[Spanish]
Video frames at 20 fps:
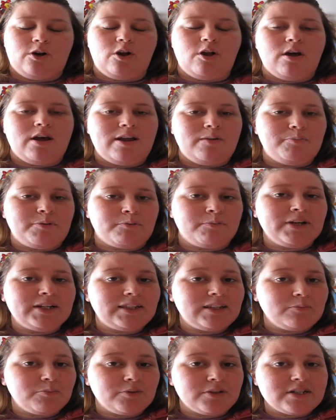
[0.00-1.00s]
el primer
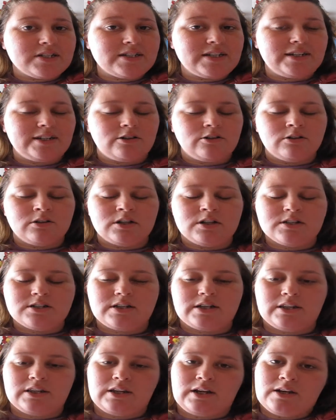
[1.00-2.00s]
tipo de siliconas
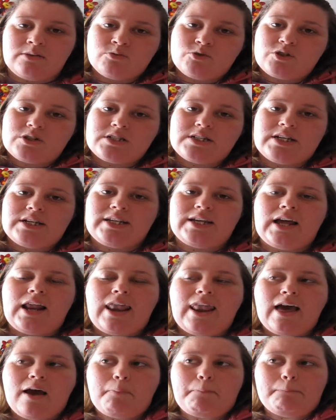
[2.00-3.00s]
que digamos que
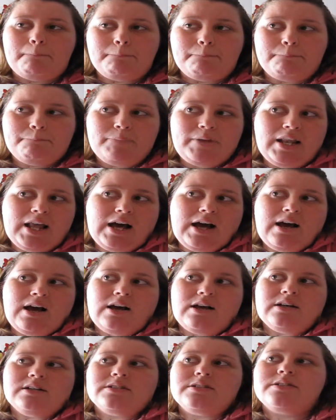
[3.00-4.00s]
serían
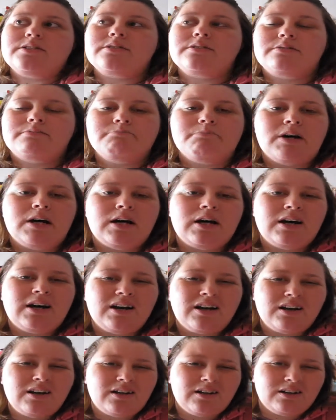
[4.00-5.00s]
las
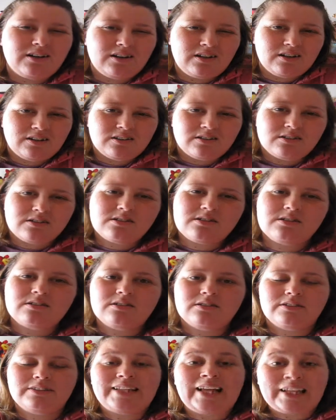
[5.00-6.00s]

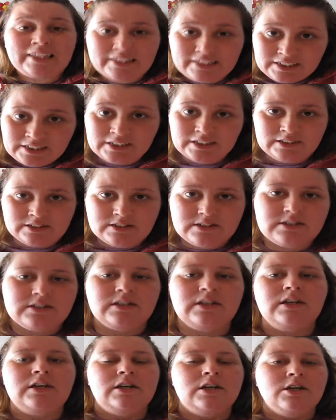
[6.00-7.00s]
más dañinas
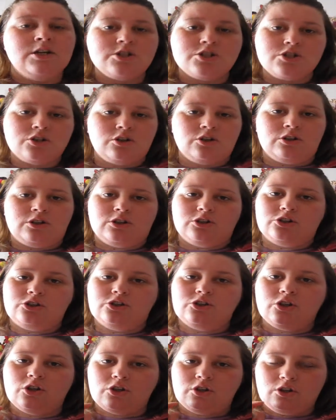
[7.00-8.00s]
son
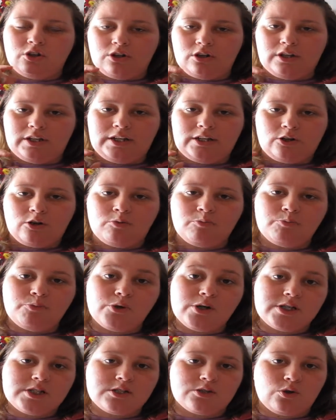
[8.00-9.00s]
todo el
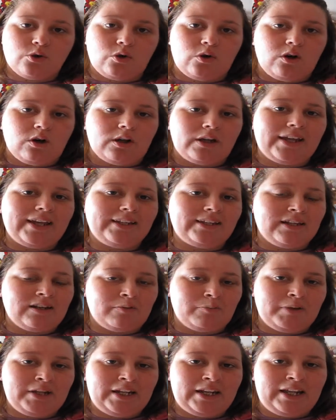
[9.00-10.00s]
compuesto que
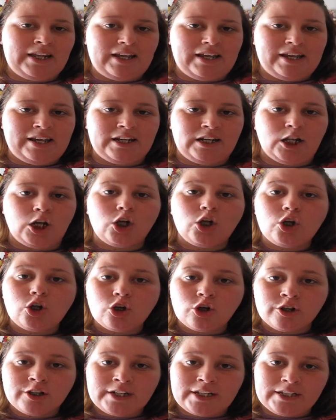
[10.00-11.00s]
termine en
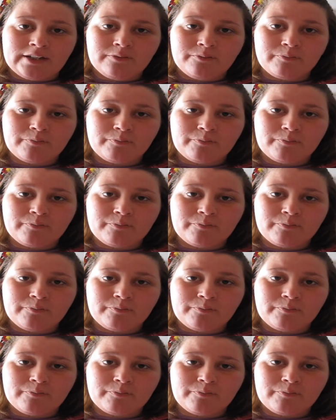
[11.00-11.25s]
cone,